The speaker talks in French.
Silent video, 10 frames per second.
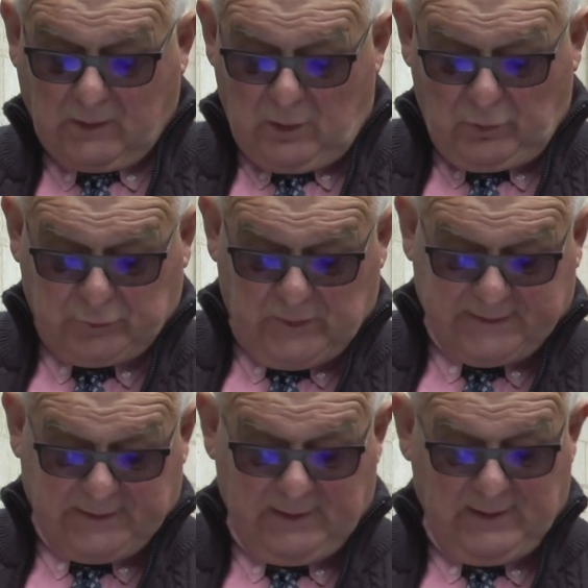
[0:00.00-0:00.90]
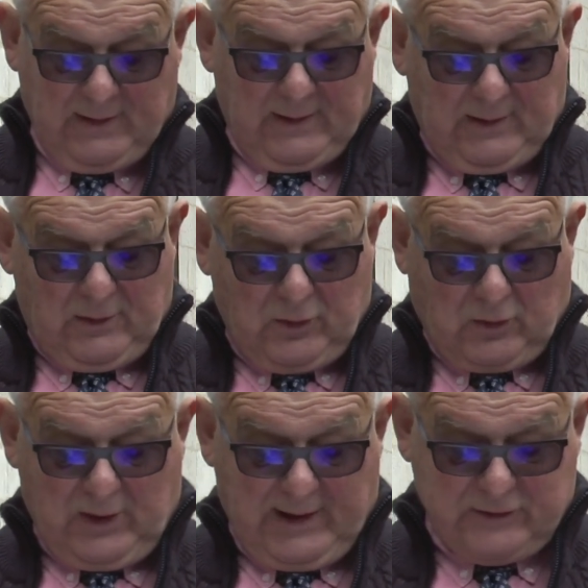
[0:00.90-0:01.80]
Ensuite, le
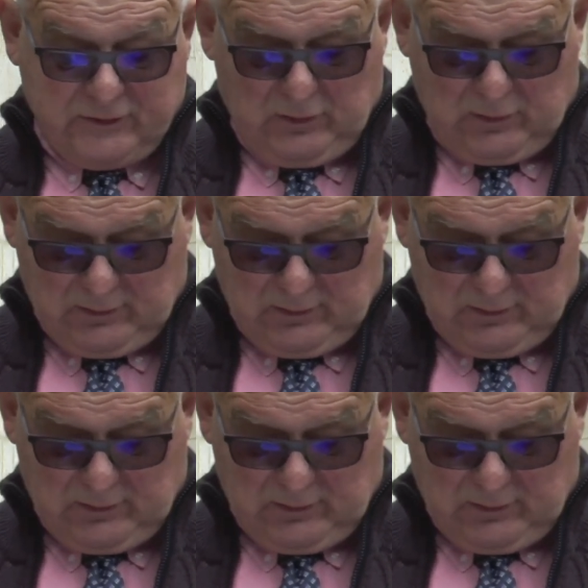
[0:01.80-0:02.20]
collège